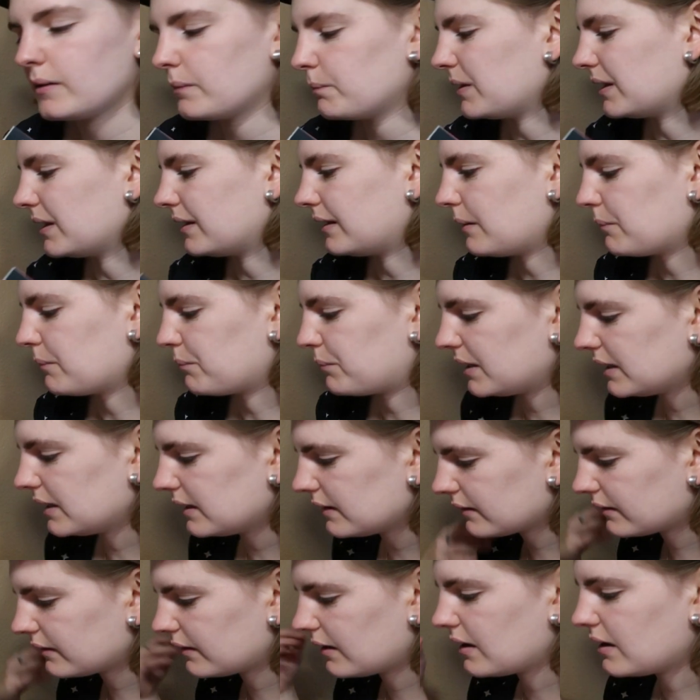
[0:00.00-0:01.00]
Mit dem
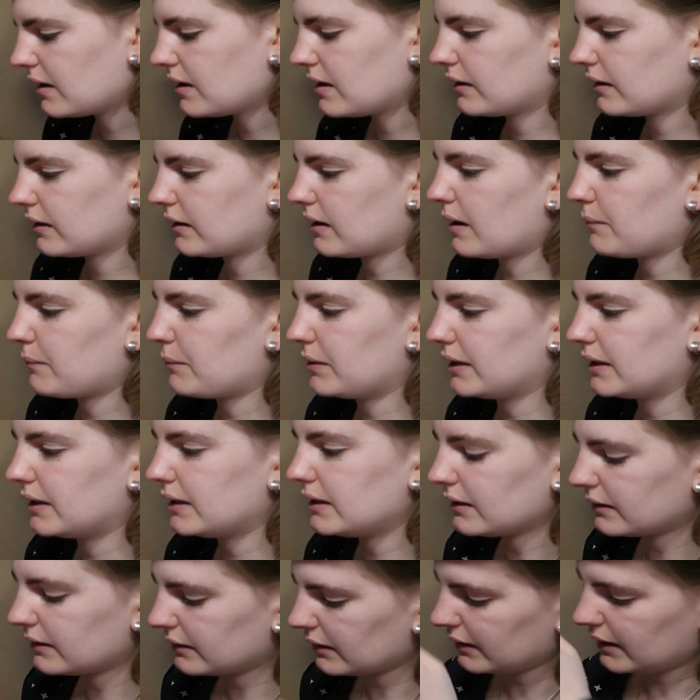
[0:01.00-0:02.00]
Bild kann man
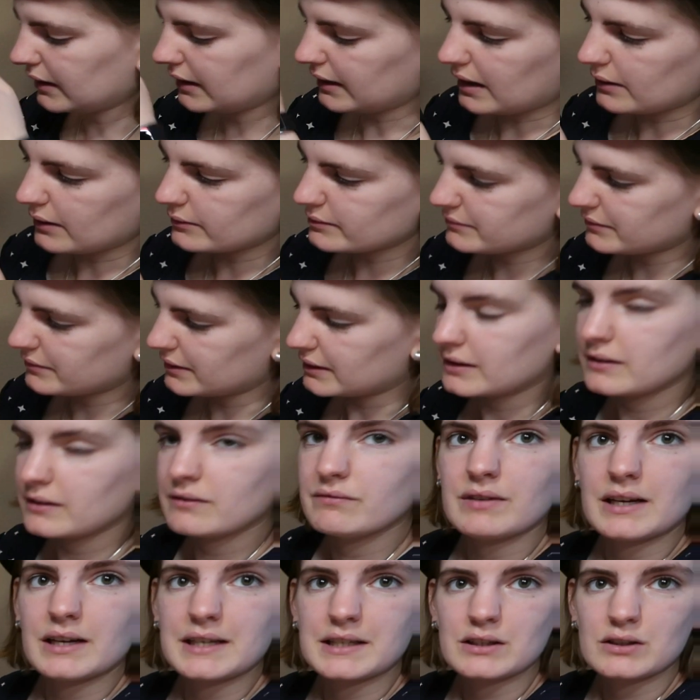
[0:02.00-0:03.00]
hier dann
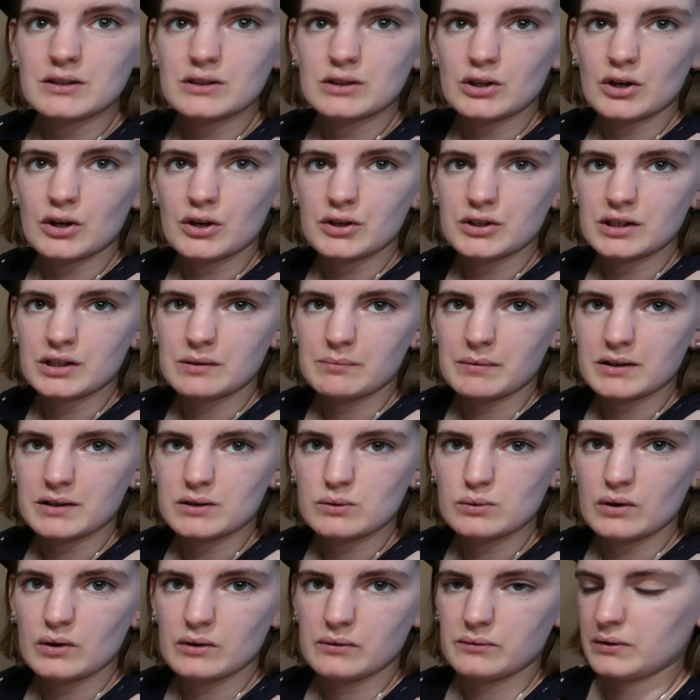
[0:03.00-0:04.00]
herausfinden, welches Türchen man
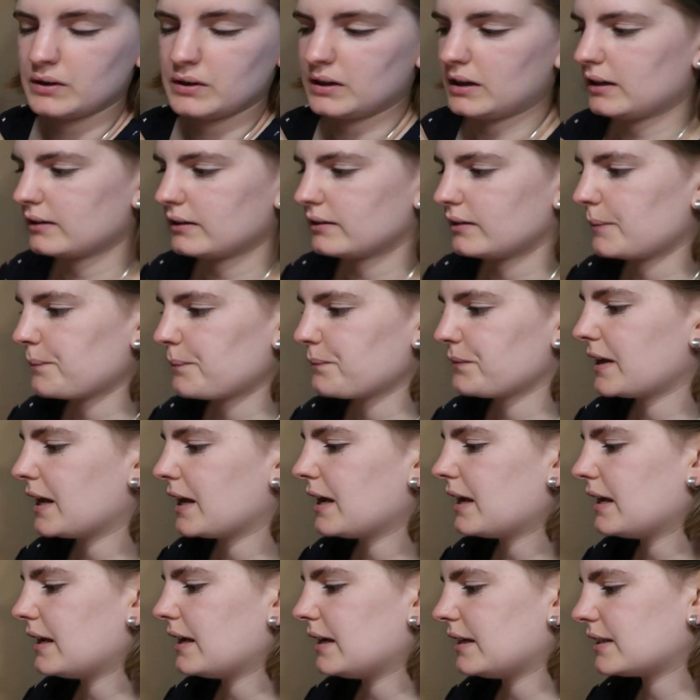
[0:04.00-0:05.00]
zu öffnen
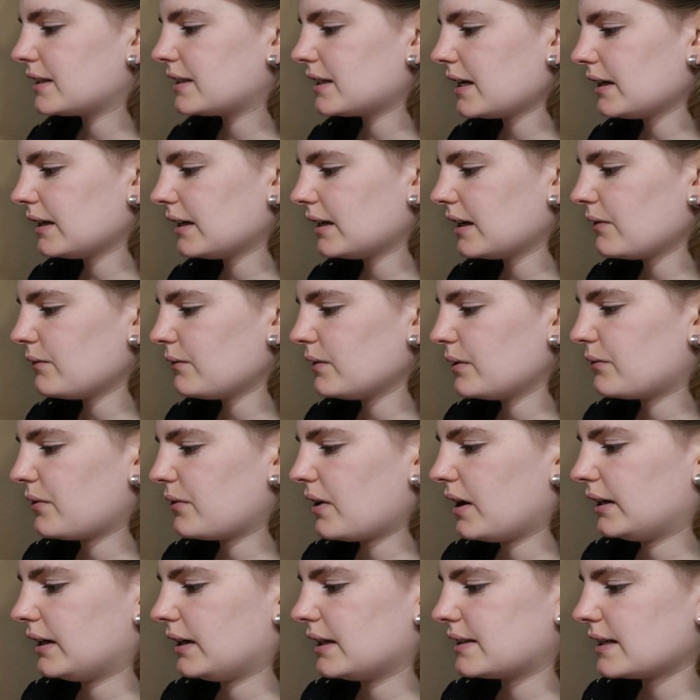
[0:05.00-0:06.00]
hat. Ich denke, wir
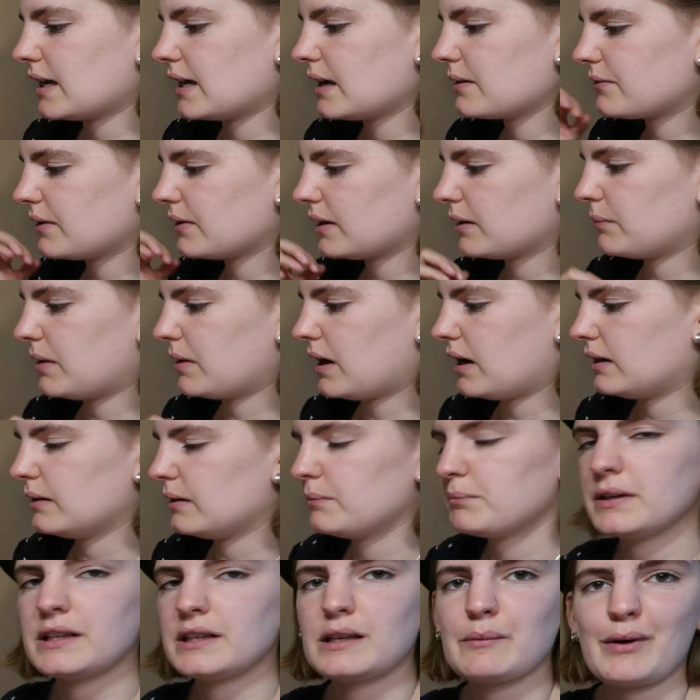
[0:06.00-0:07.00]
fangen jetzt einfach
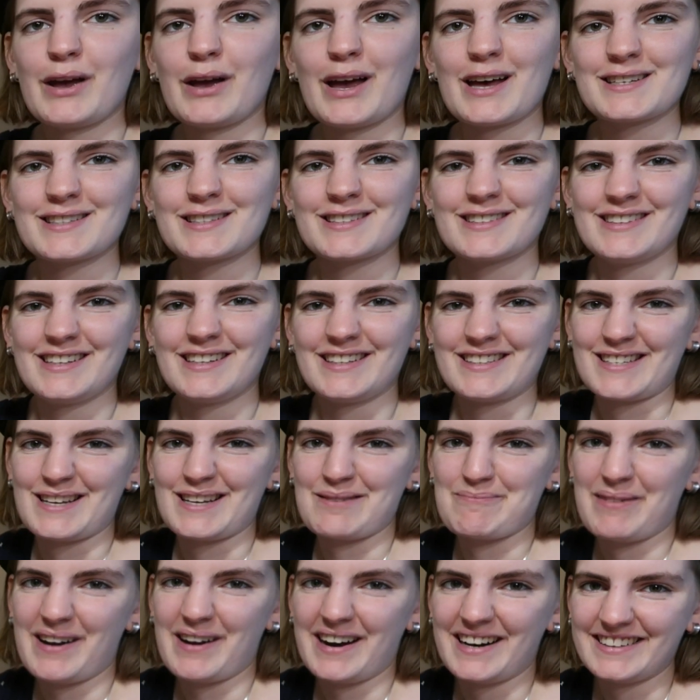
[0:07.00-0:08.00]
mal mit dem 1.
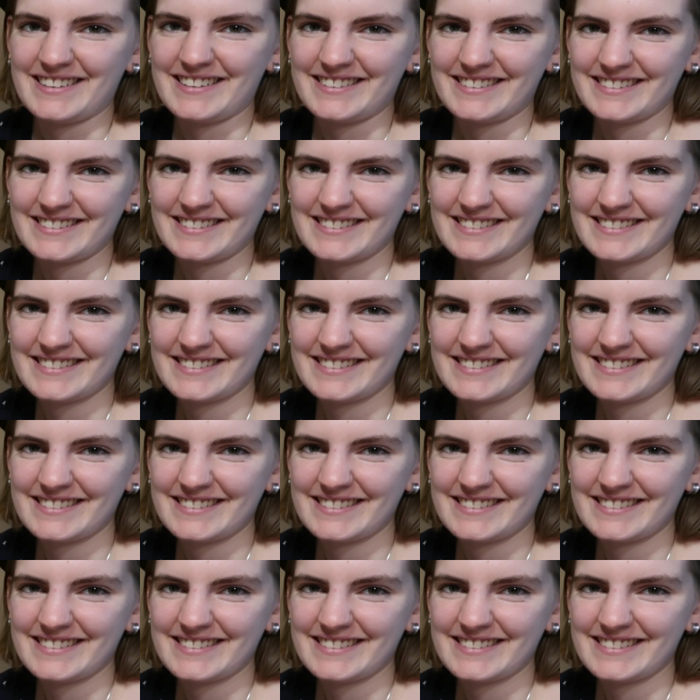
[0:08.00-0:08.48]
Dezember an.